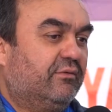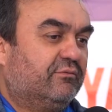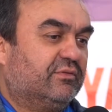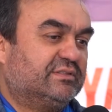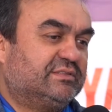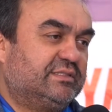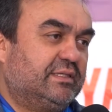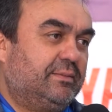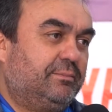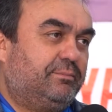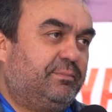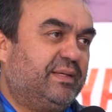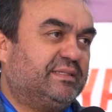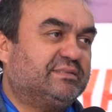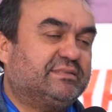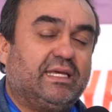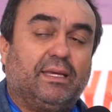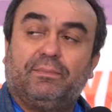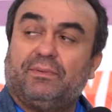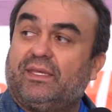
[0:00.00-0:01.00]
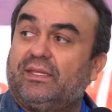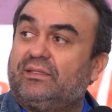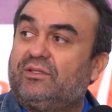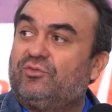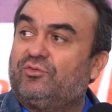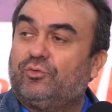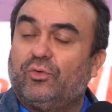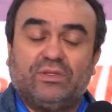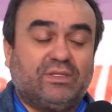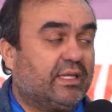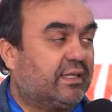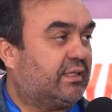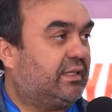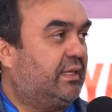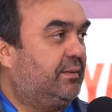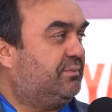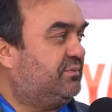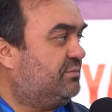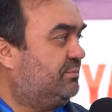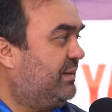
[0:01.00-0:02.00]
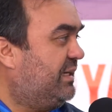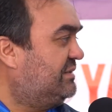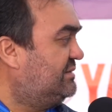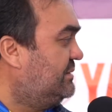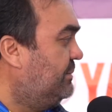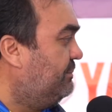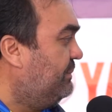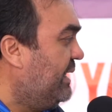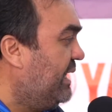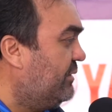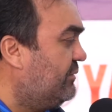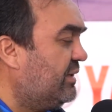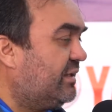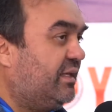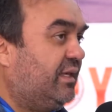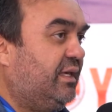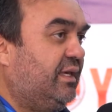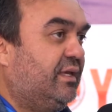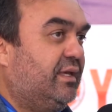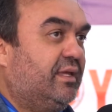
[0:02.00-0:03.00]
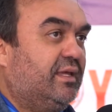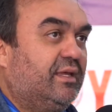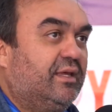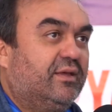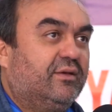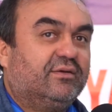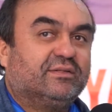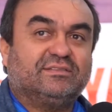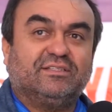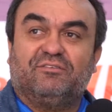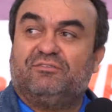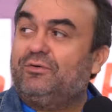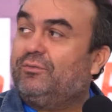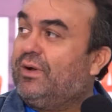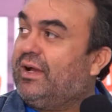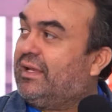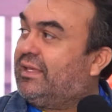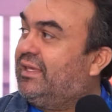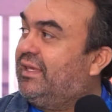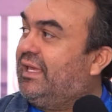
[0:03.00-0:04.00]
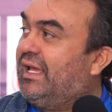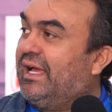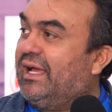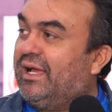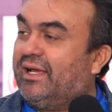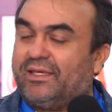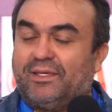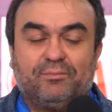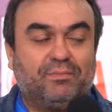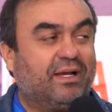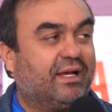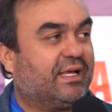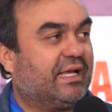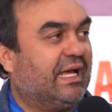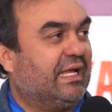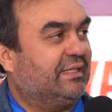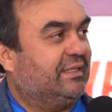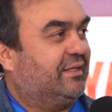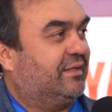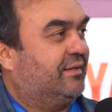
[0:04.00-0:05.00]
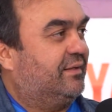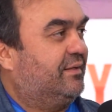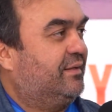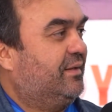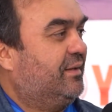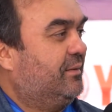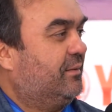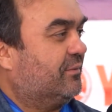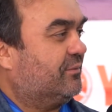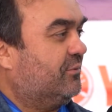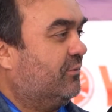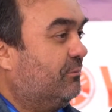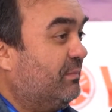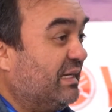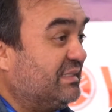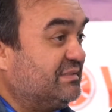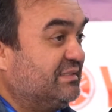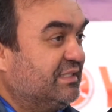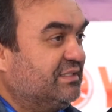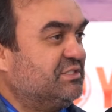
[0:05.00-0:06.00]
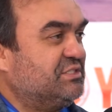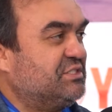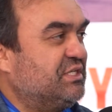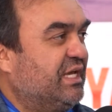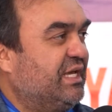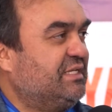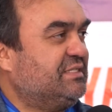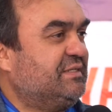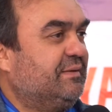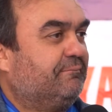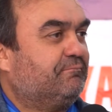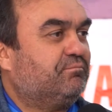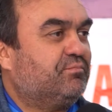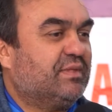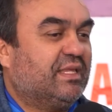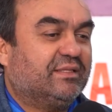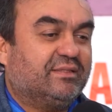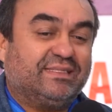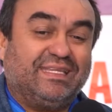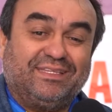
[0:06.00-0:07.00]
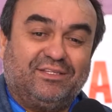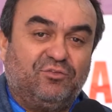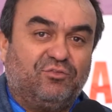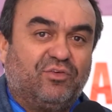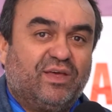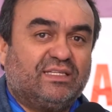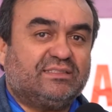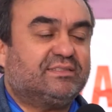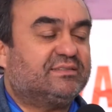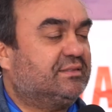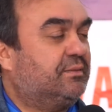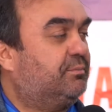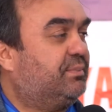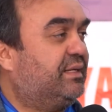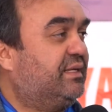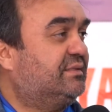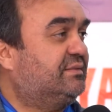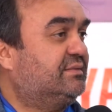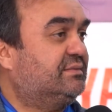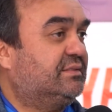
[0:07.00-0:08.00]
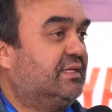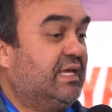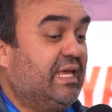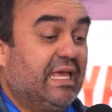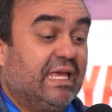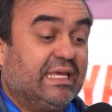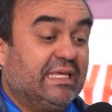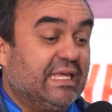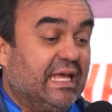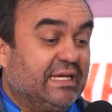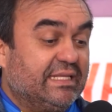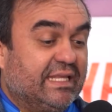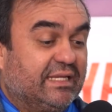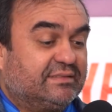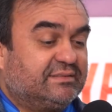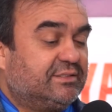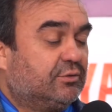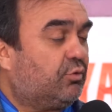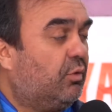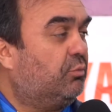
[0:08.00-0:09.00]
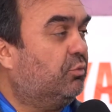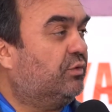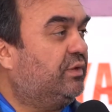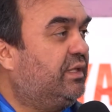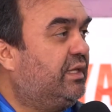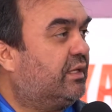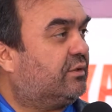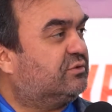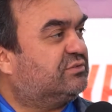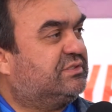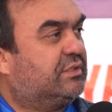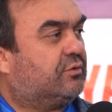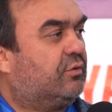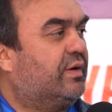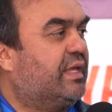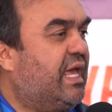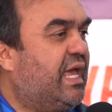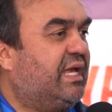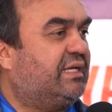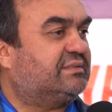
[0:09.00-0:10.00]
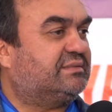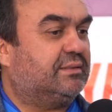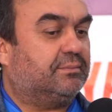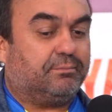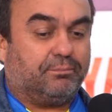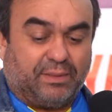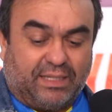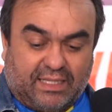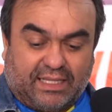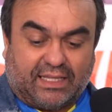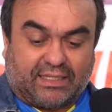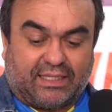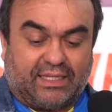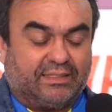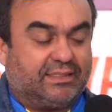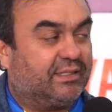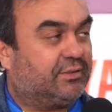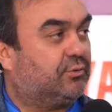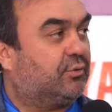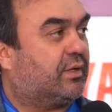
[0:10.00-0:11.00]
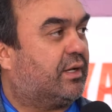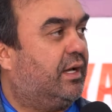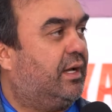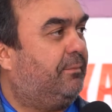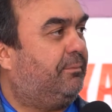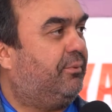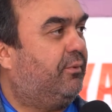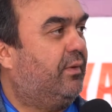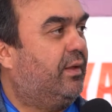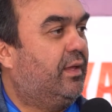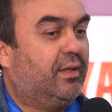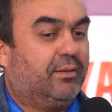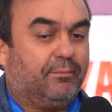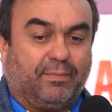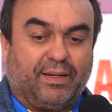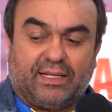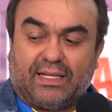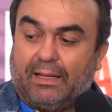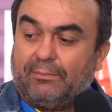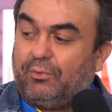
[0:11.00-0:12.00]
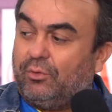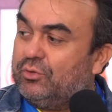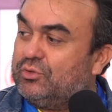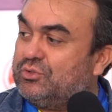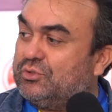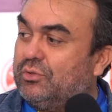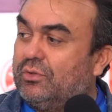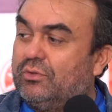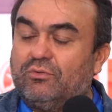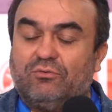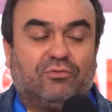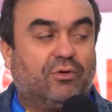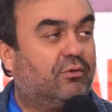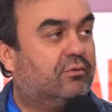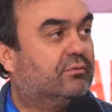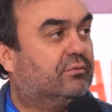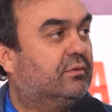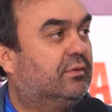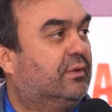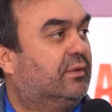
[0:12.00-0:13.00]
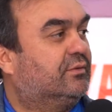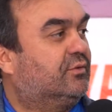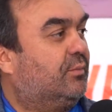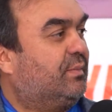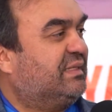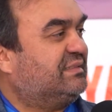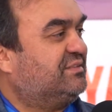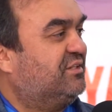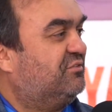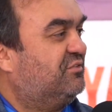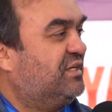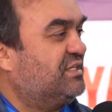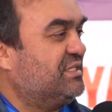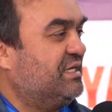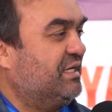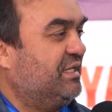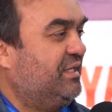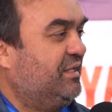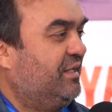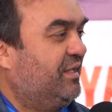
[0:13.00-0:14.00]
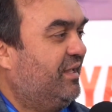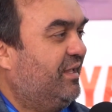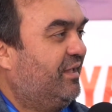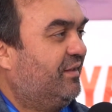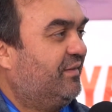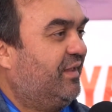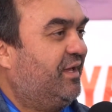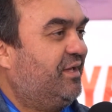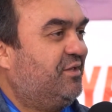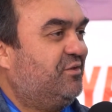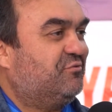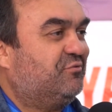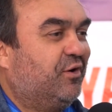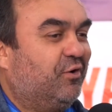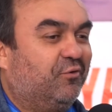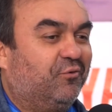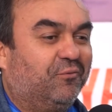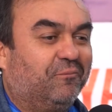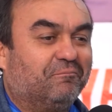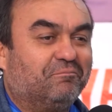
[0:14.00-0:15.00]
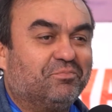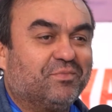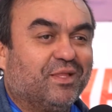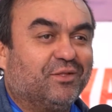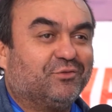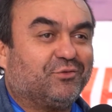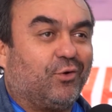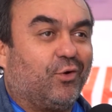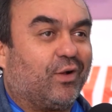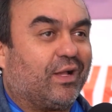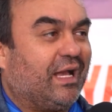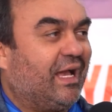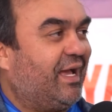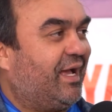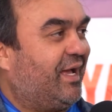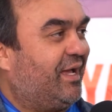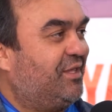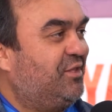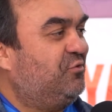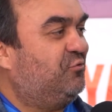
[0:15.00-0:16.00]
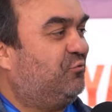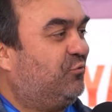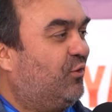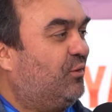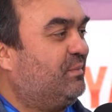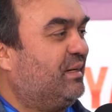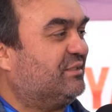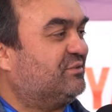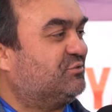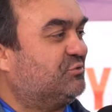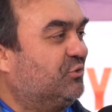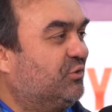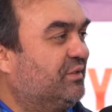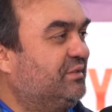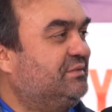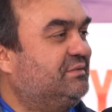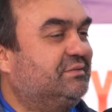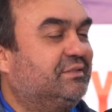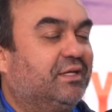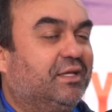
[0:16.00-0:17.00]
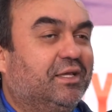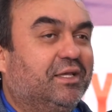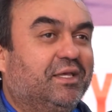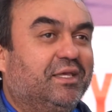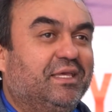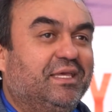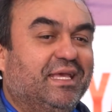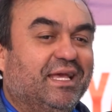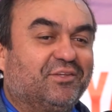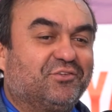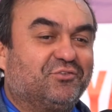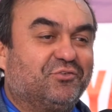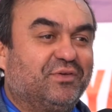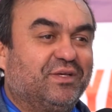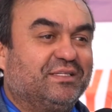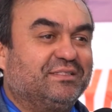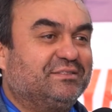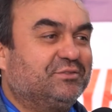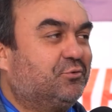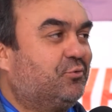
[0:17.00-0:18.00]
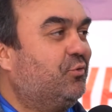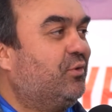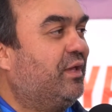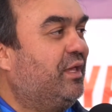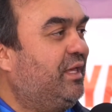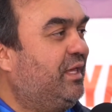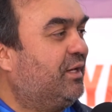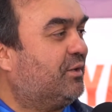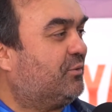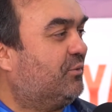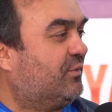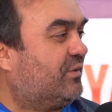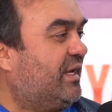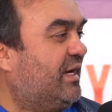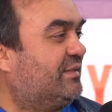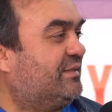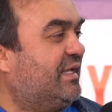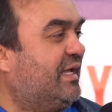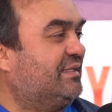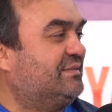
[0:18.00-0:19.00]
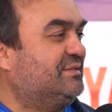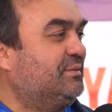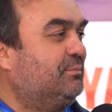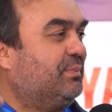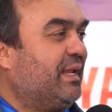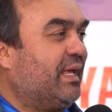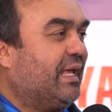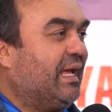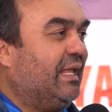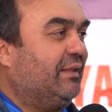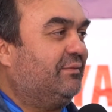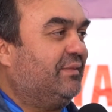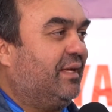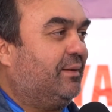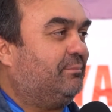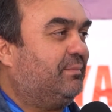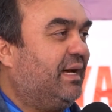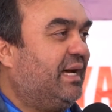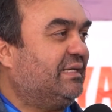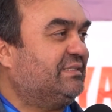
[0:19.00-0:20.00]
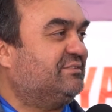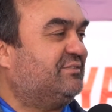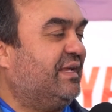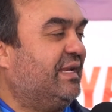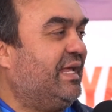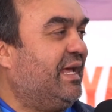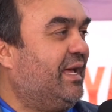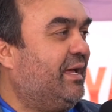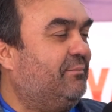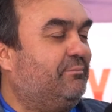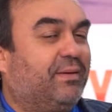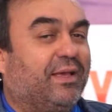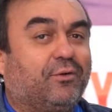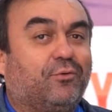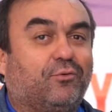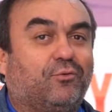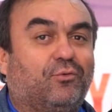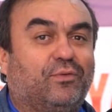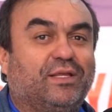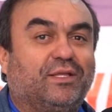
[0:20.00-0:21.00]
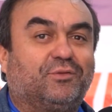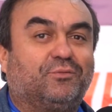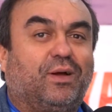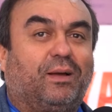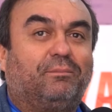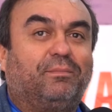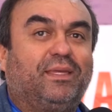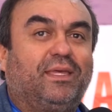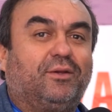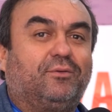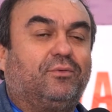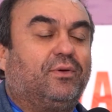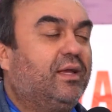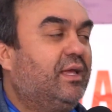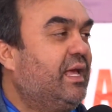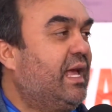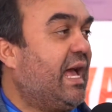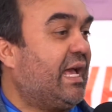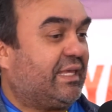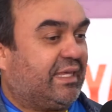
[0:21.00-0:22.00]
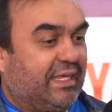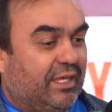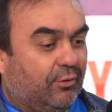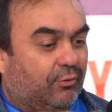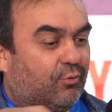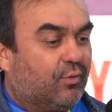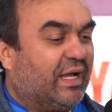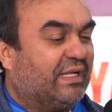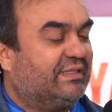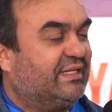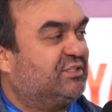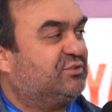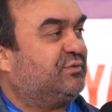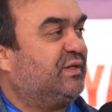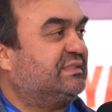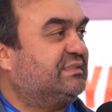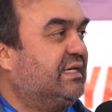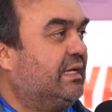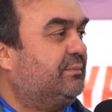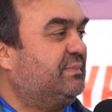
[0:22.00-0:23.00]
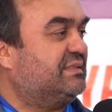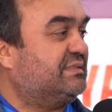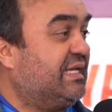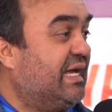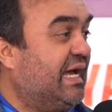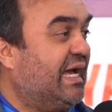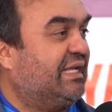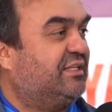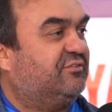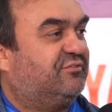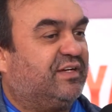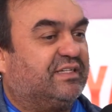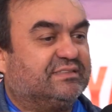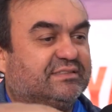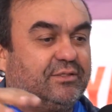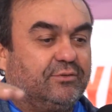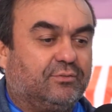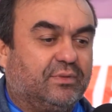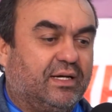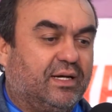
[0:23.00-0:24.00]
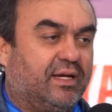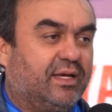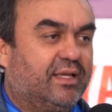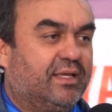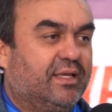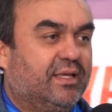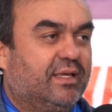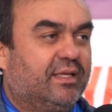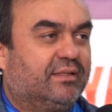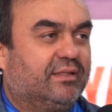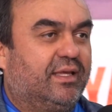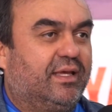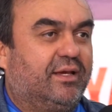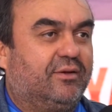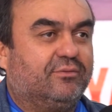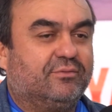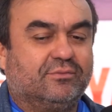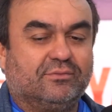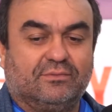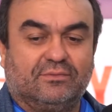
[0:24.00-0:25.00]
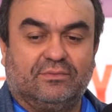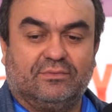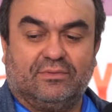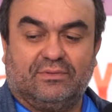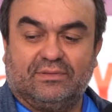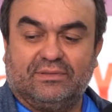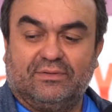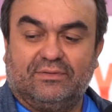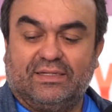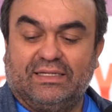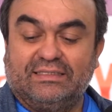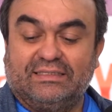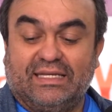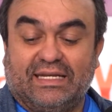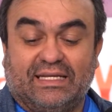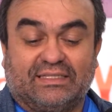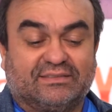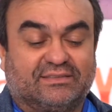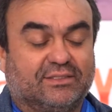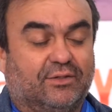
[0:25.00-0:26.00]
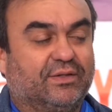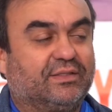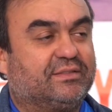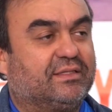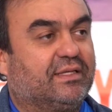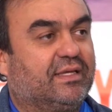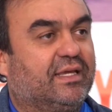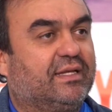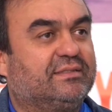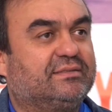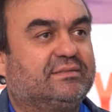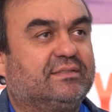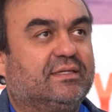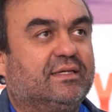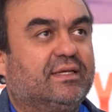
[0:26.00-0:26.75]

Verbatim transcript: Você percebe que 18 equipes participaram aqui. Você viu aqui a arquibancada com bastante gente, de diversas empresas. E ali eles se comunicam, se conhecem, brigam aqui dentro do campo. Mas acabou o jogo, vão tomar cerveja ali, né? E vão trocar informações e às vezes currículo. O cara tá desempregado na base, vai lá, pega o currículo do amigo. Aqui é o lugar deles fazerem amizade, fazer uma, né, um, um, uma interação entre eles.